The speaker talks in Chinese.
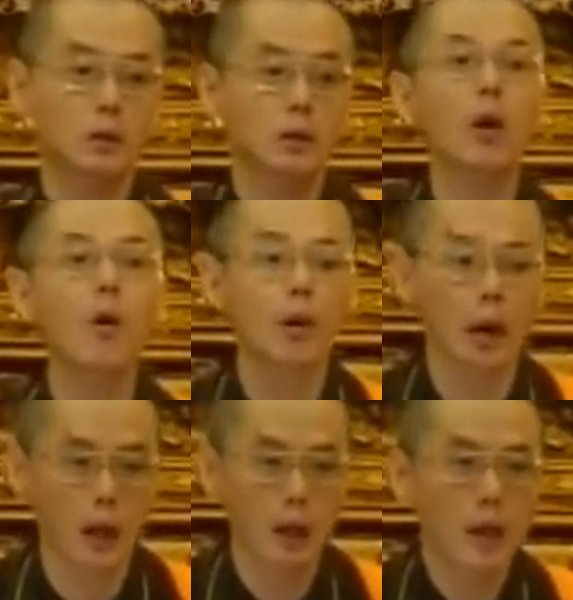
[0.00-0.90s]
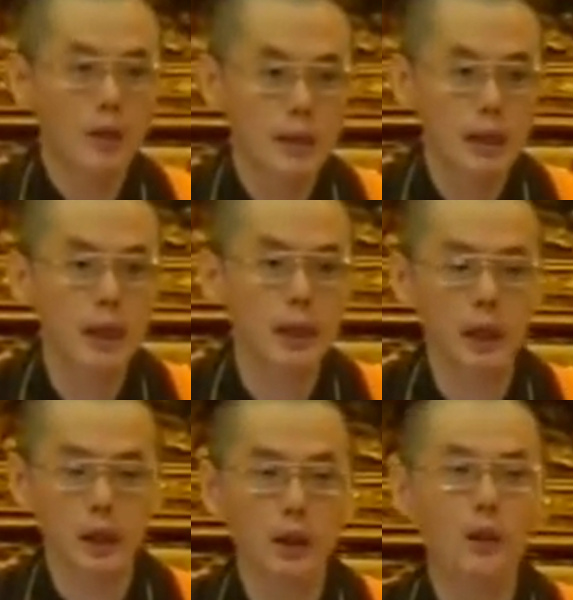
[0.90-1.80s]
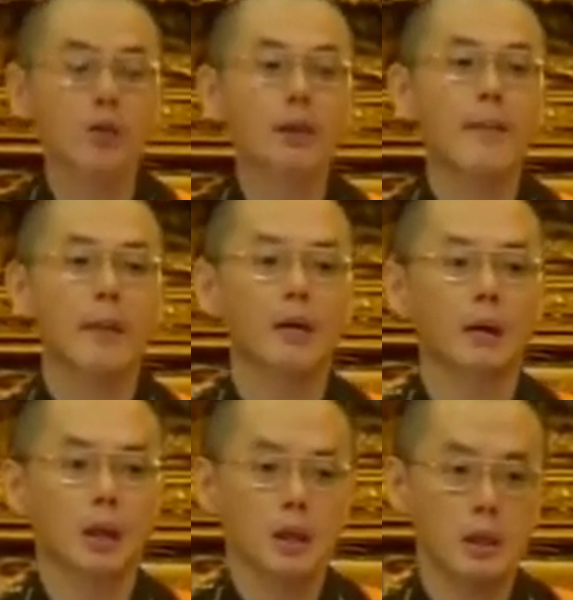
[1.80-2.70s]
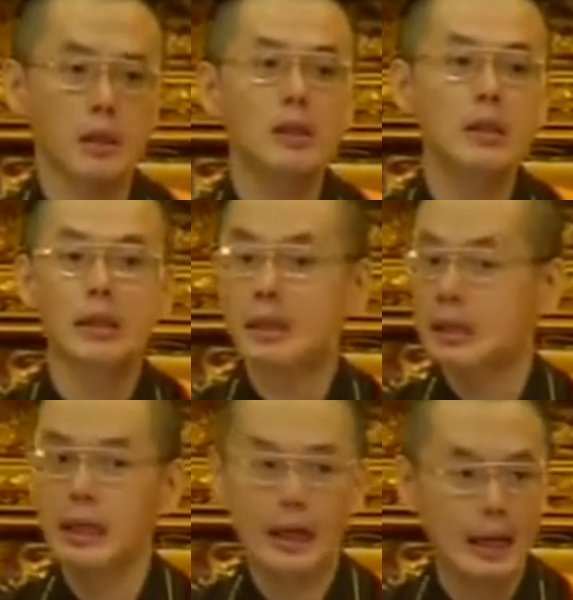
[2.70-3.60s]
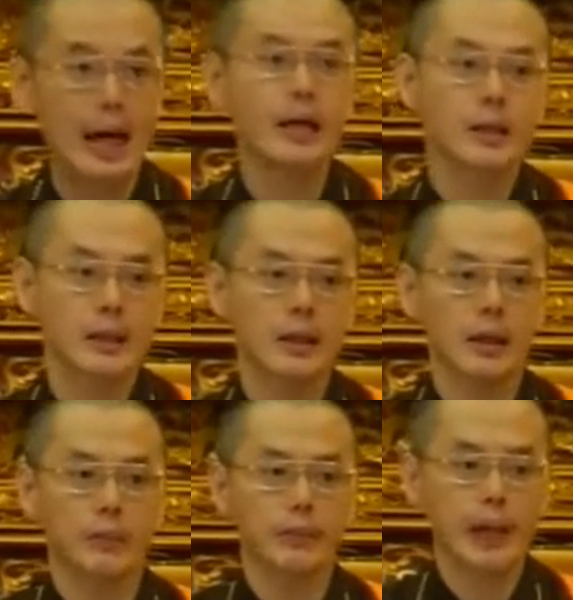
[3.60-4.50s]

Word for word: 冷透了，这个呢，你就代表你的神是已经离开了身体。